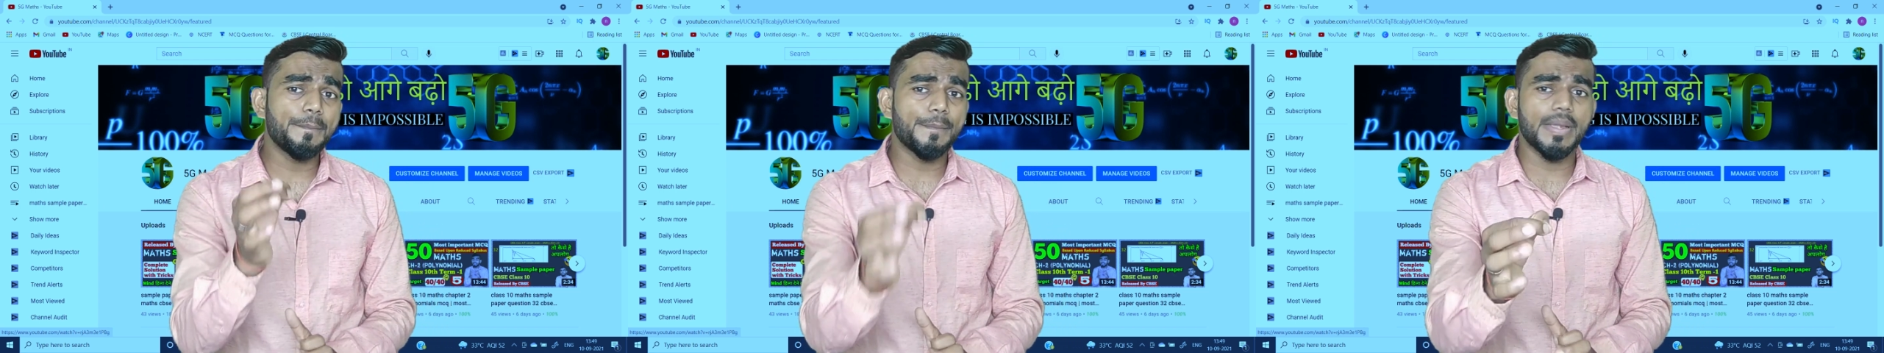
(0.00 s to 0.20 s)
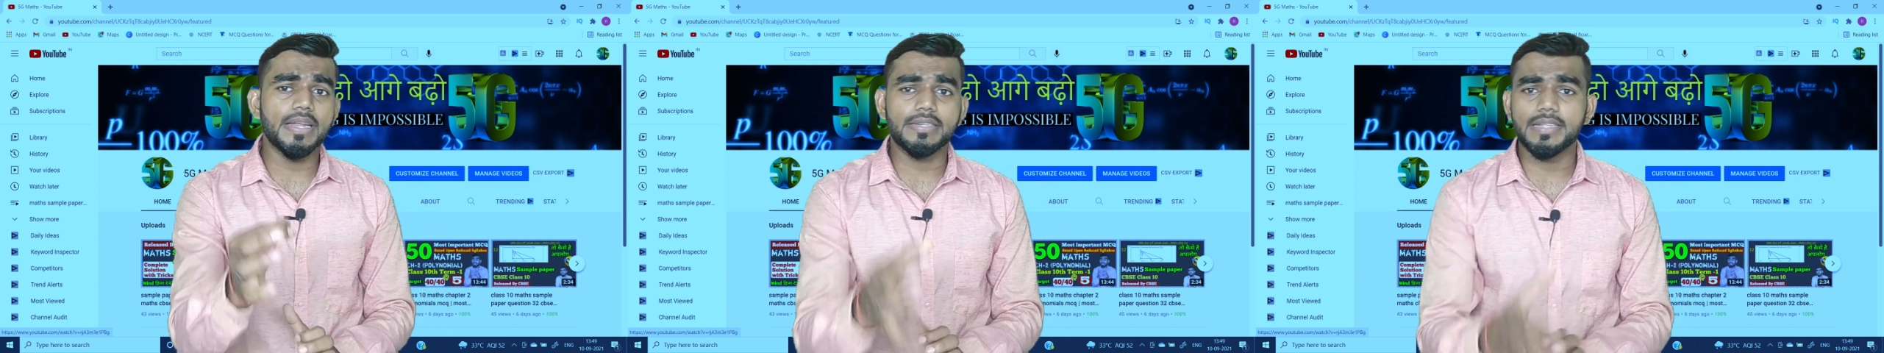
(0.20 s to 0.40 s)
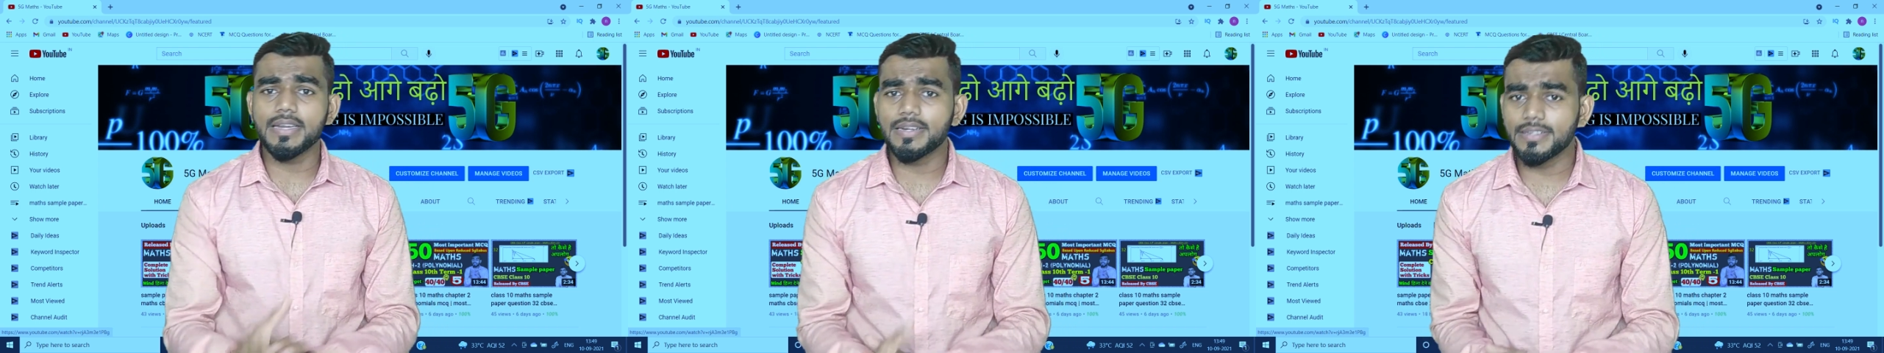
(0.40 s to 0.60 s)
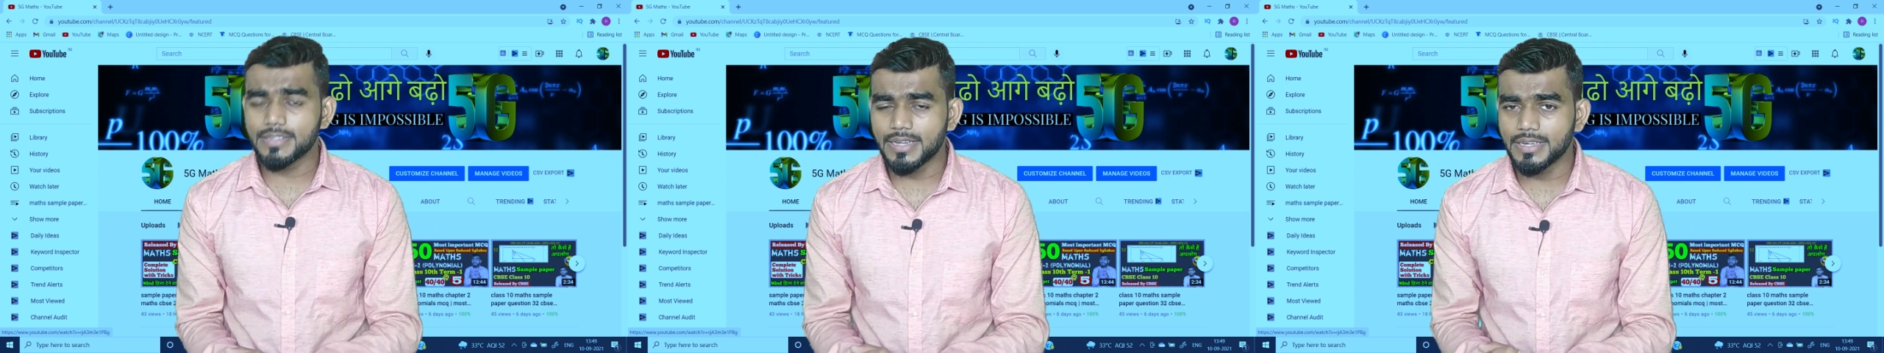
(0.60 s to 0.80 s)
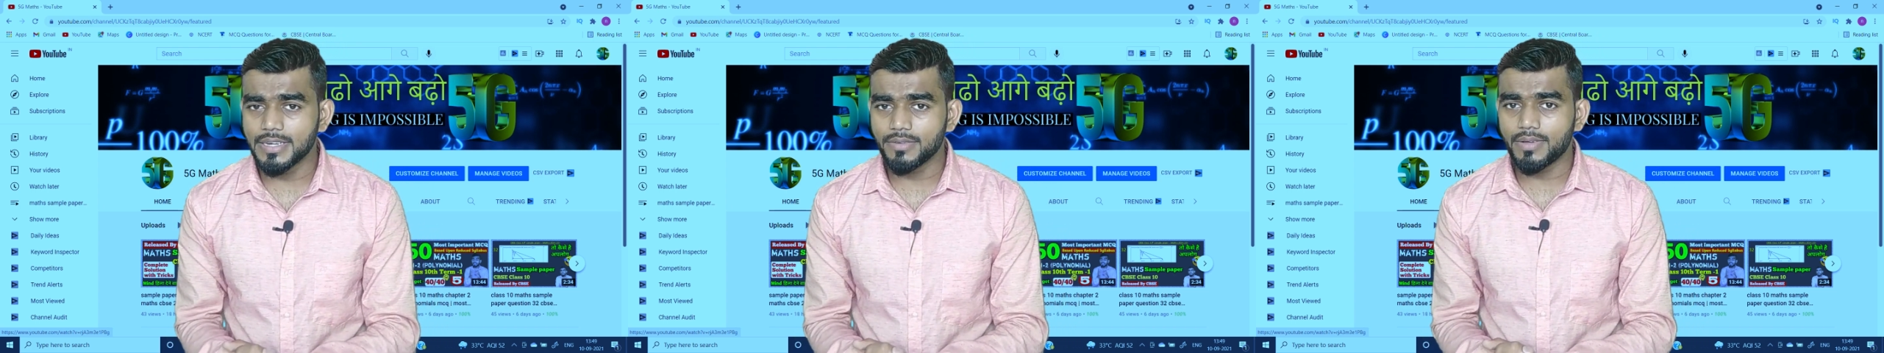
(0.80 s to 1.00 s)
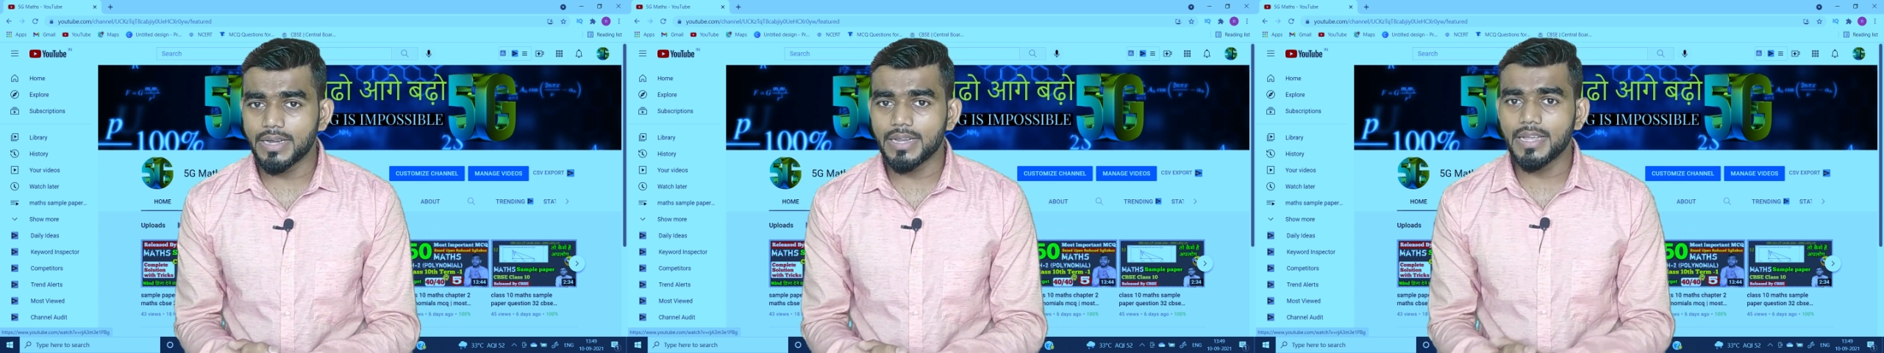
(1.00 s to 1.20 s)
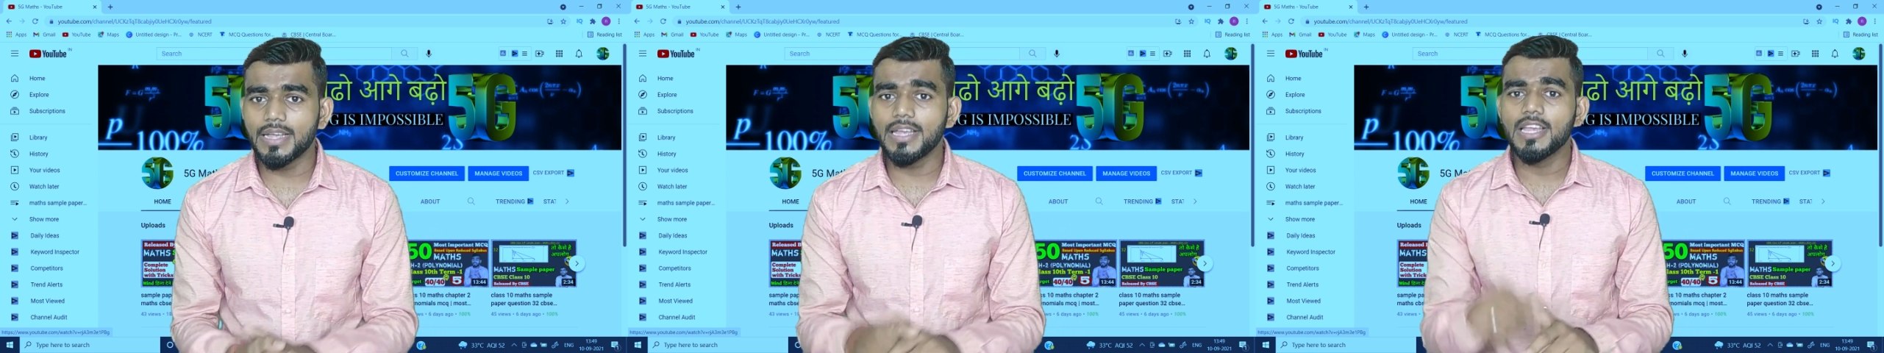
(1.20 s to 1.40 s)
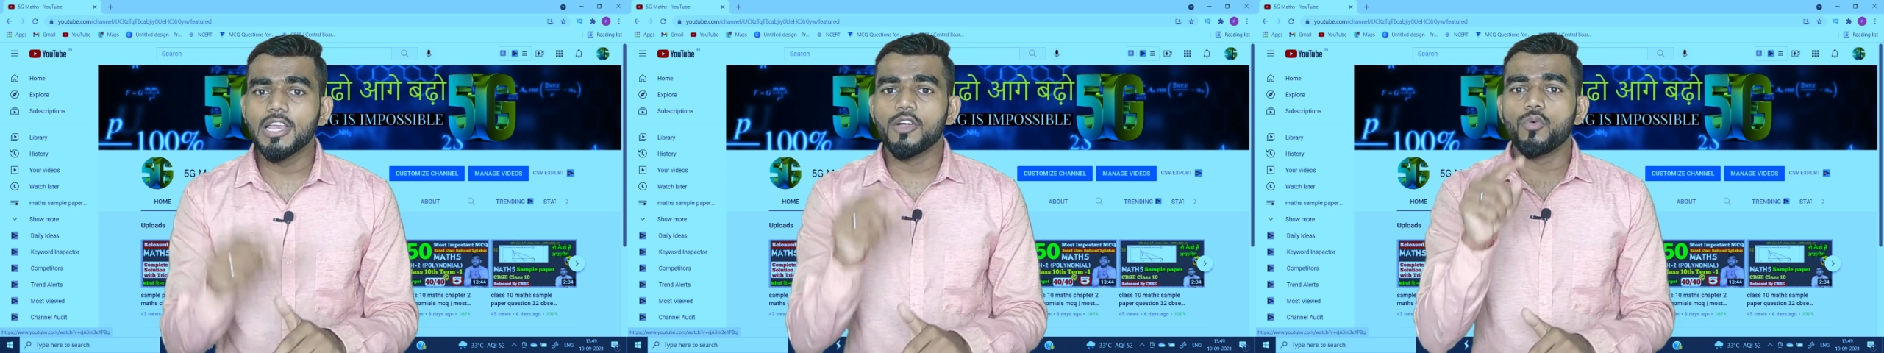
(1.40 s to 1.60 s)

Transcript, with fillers: पैटर्न रहने वाला है